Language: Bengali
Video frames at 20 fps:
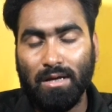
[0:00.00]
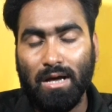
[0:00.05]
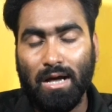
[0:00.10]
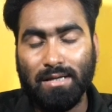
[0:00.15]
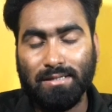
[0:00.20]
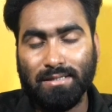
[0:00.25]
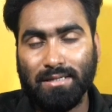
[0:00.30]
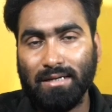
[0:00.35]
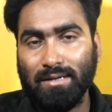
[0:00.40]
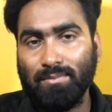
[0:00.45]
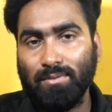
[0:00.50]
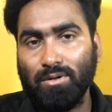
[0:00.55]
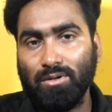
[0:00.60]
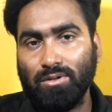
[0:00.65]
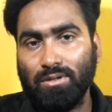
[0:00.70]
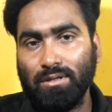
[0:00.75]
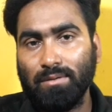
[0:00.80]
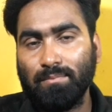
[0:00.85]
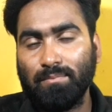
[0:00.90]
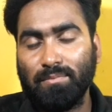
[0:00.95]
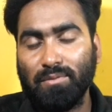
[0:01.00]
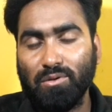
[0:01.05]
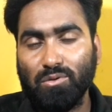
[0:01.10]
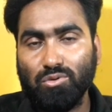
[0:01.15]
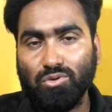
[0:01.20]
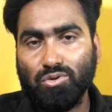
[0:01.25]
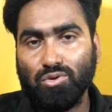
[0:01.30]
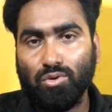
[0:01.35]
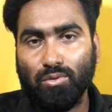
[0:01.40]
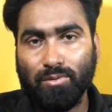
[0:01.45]
আজকের এই ভিডিওতে
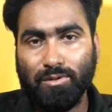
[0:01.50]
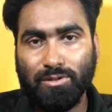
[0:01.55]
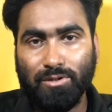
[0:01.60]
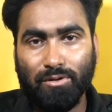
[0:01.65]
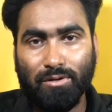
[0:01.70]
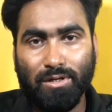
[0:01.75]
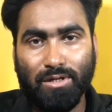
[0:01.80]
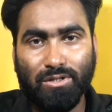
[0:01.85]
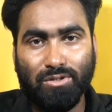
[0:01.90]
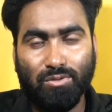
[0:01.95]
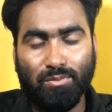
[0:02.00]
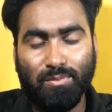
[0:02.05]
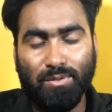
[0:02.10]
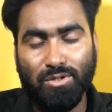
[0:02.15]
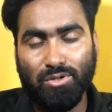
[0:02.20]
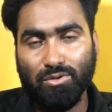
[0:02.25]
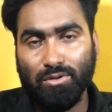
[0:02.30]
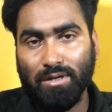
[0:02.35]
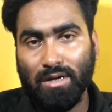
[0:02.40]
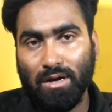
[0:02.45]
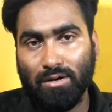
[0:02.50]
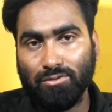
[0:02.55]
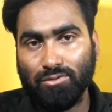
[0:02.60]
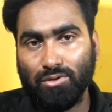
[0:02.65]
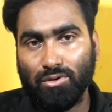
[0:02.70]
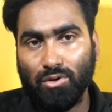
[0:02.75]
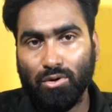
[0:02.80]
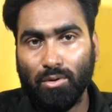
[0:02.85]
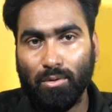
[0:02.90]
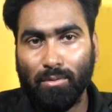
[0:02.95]
ভিউজ কমে যাওয়ার কিছু বিষয় নিয়ে
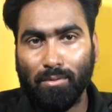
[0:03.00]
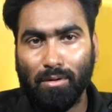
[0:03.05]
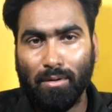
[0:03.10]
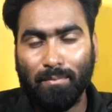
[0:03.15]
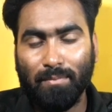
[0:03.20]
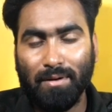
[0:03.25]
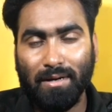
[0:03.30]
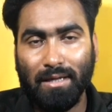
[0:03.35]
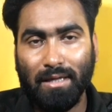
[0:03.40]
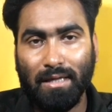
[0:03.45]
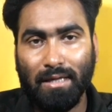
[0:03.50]
আলোচনা করবো এবং আপনারা